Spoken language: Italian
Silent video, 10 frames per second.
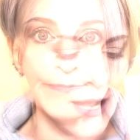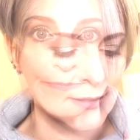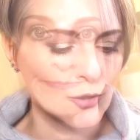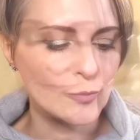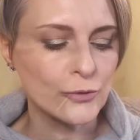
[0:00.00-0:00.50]

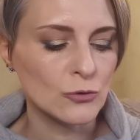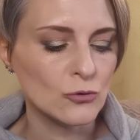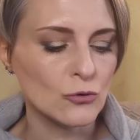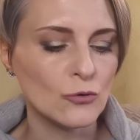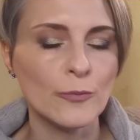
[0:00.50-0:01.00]
altro
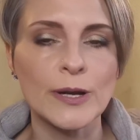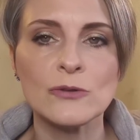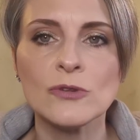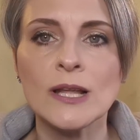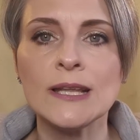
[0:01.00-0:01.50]
prodotto
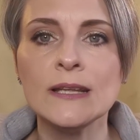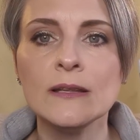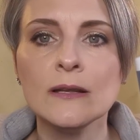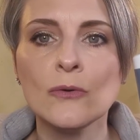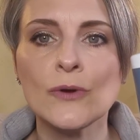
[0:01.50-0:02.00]
comprato da
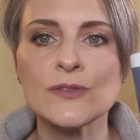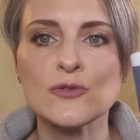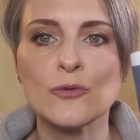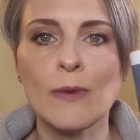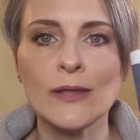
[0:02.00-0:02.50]
Lidl
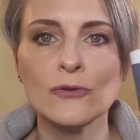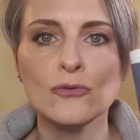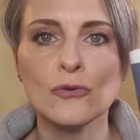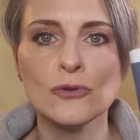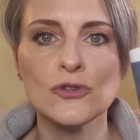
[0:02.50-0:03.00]
questo
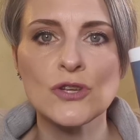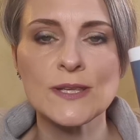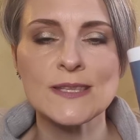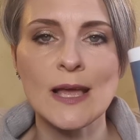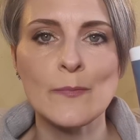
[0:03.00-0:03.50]
bagno doccia
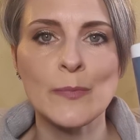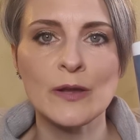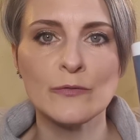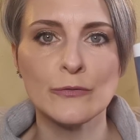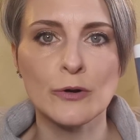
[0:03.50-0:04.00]
sempre
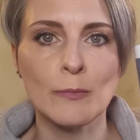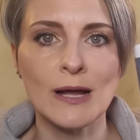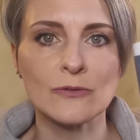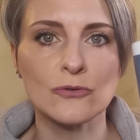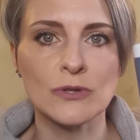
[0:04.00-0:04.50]
sempre in
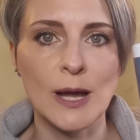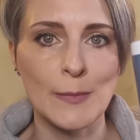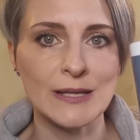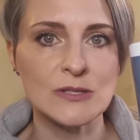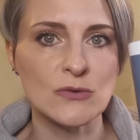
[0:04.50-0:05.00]
formato da
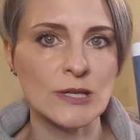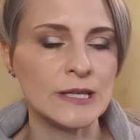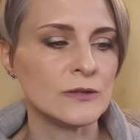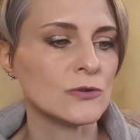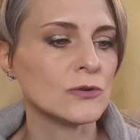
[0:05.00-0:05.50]
mezzo
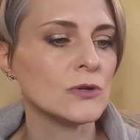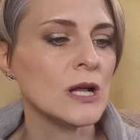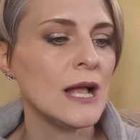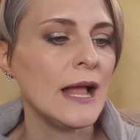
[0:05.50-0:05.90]
litro,